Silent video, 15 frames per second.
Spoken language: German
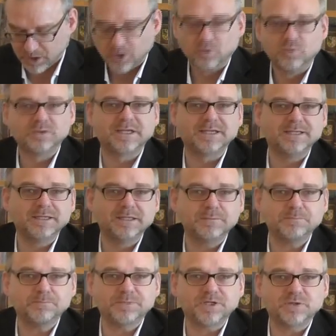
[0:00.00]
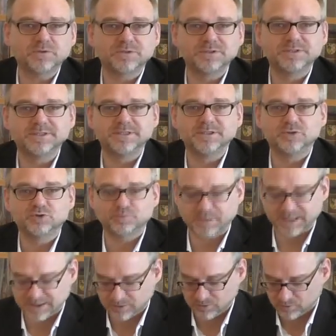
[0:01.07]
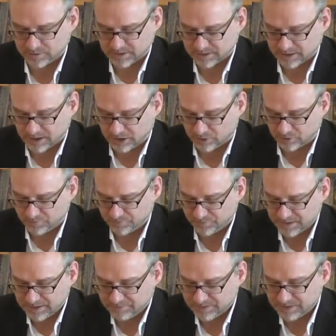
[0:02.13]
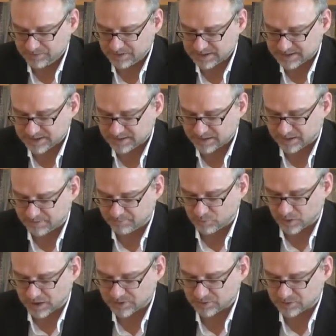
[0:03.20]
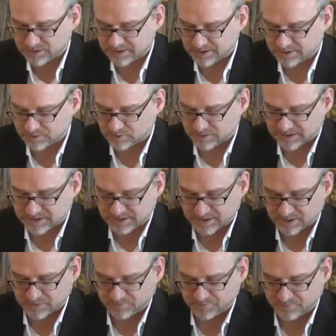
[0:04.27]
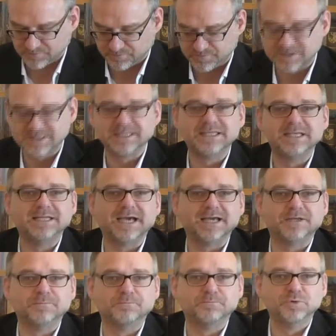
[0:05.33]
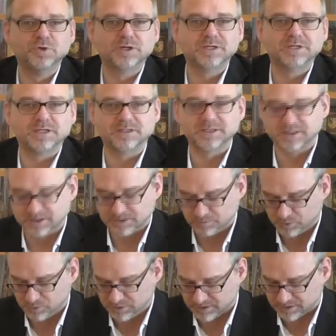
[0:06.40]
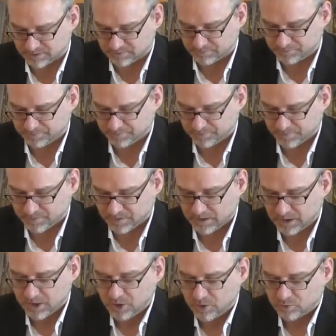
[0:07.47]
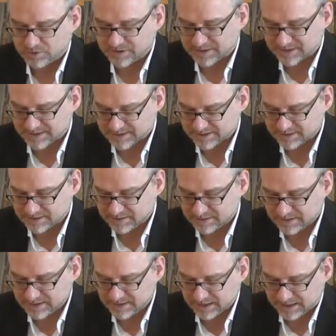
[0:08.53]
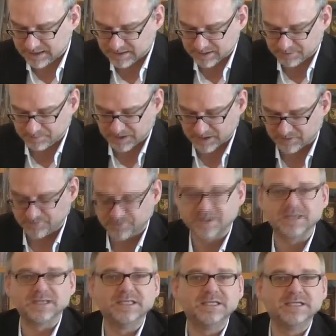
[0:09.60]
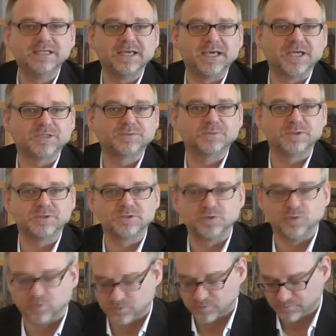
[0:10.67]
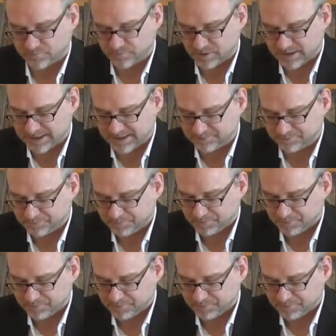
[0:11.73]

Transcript: Unter ihm bauten sich Spannungen auf, die mit seiner Ermordung 656 in einen Bürgerkrieg mündeten. Unterdessen ging an der Peripherie die Expansion voran.